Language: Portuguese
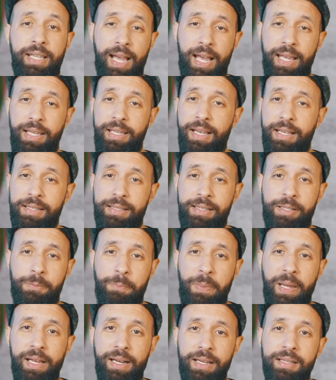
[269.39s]
E aí as
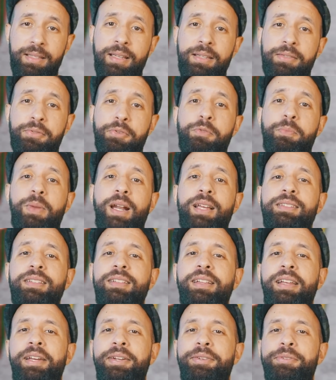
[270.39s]
esperanças dos
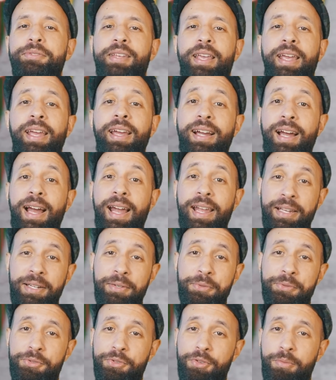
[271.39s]
brasileiros
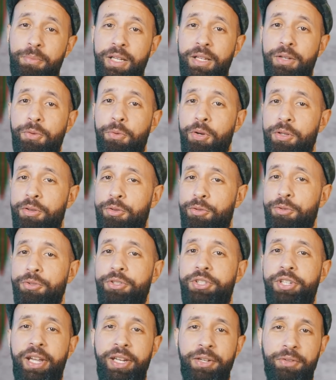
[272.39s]
recaíram sobre
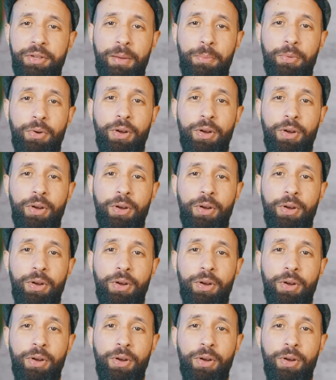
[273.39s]
outro gênio da